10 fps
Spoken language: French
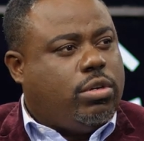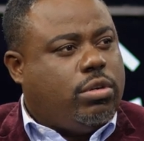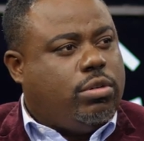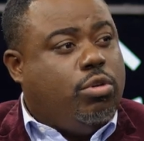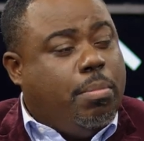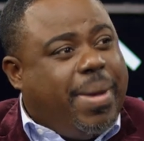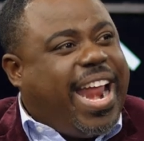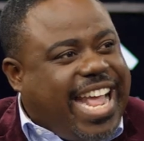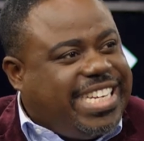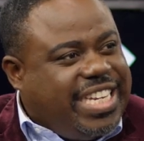de,
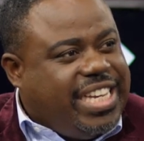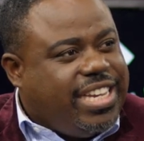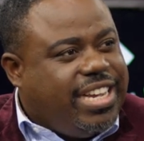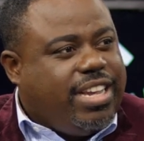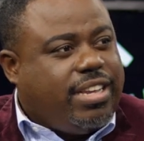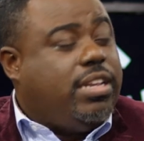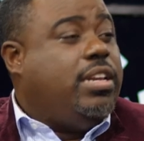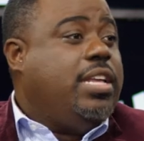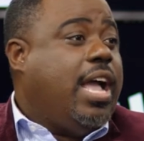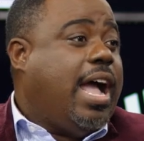maladie mm, mm, mm,
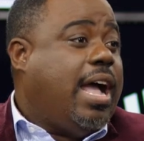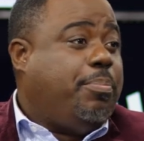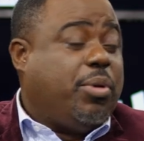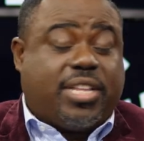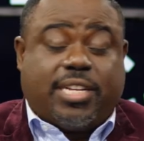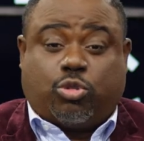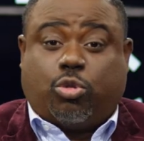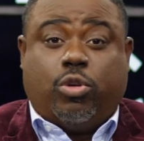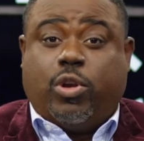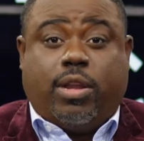qu'il y a. Peut-être
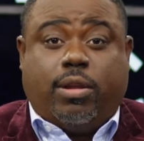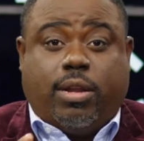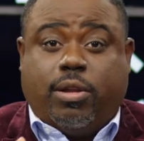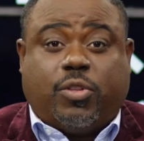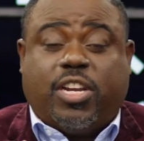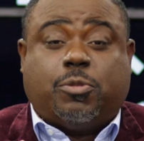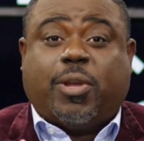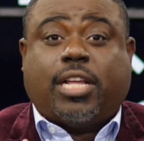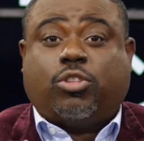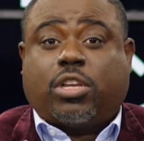que le
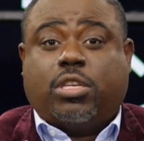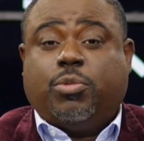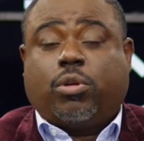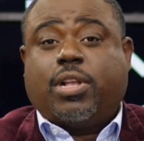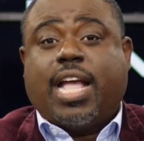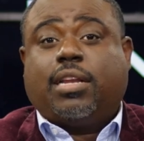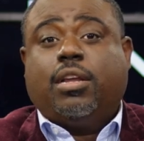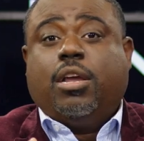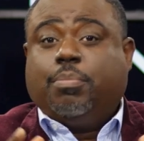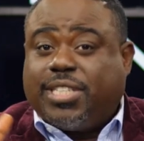téléspectateur qui me regarde,
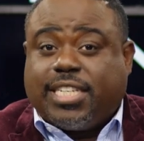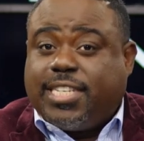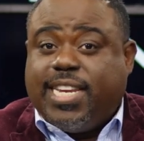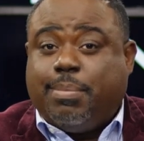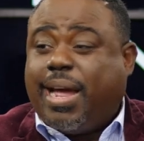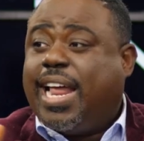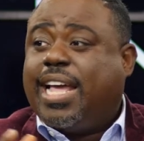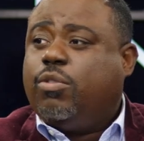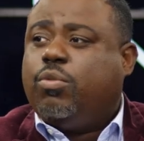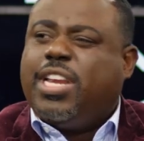peut-être qu'il est
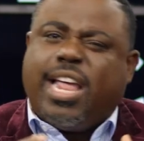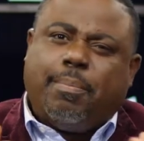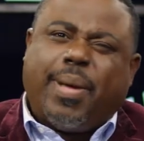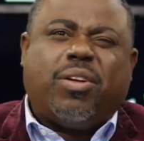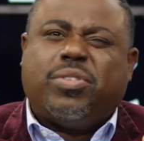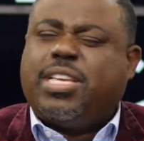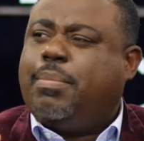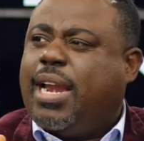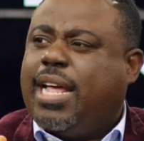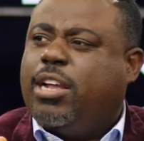malade ou il a un parent qui est
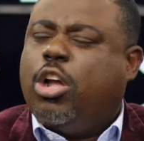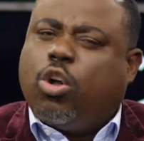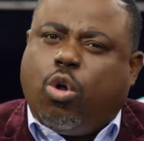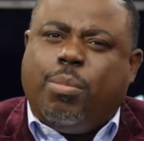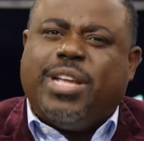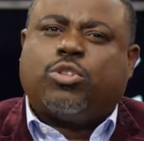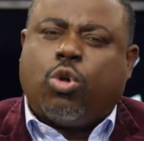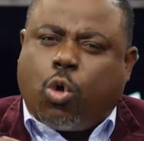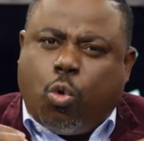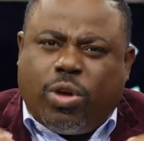malade. Comment est-ce que
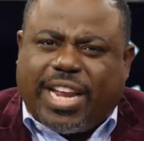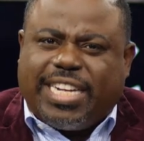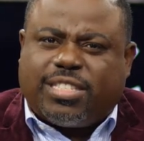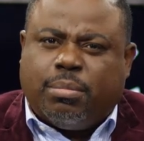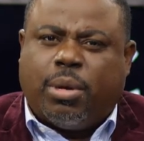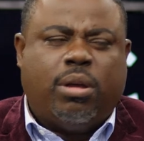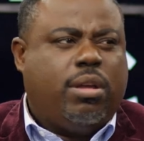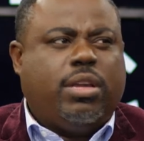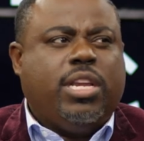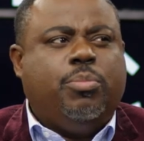concrètement
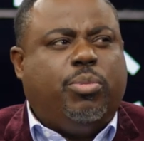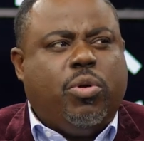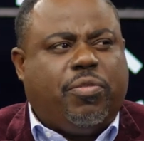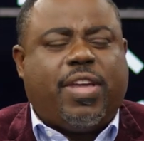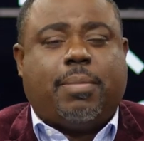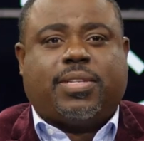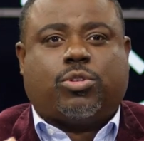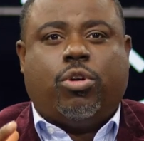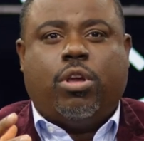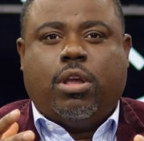il peut le faire Parce
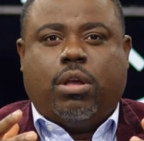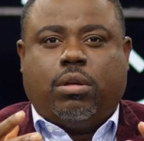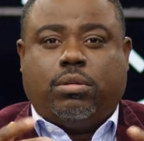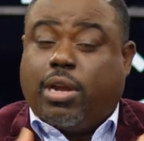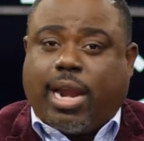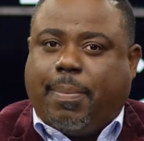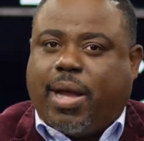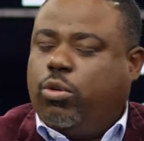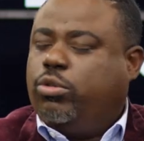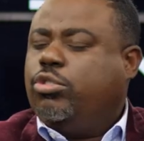que dans la
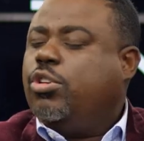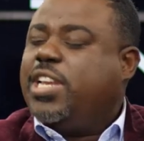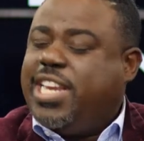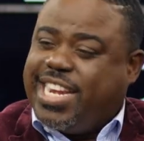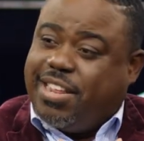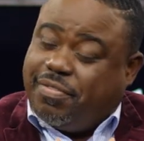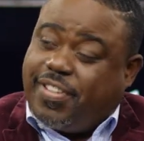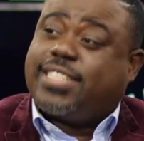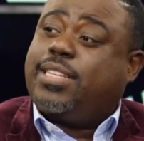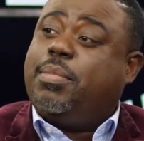parole de Dieu, il y a des
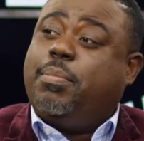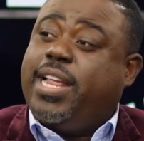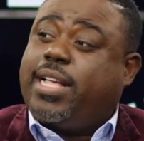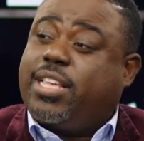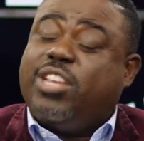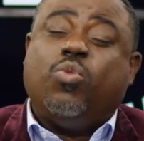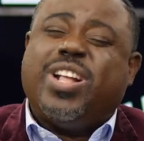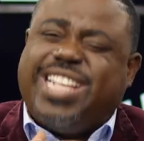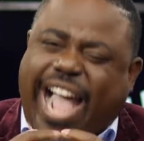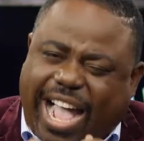versets bibliques qui nous
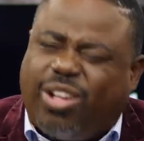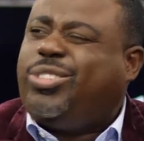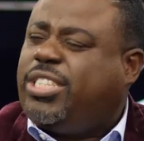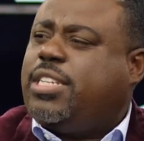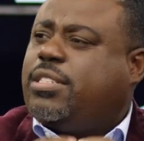garantissent